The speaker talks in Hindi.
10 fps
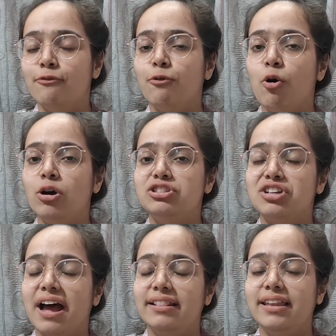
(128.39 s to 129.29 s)
वो
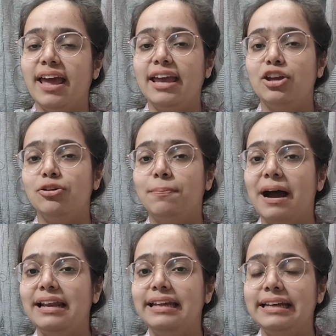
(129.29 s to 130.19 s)
जानते हैं कि
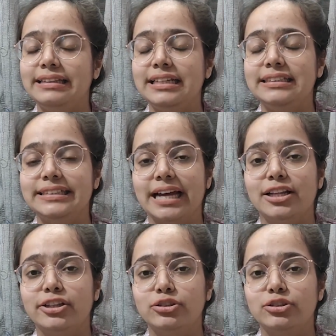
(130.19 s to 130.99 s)
रूपाली कितनी ज्यादा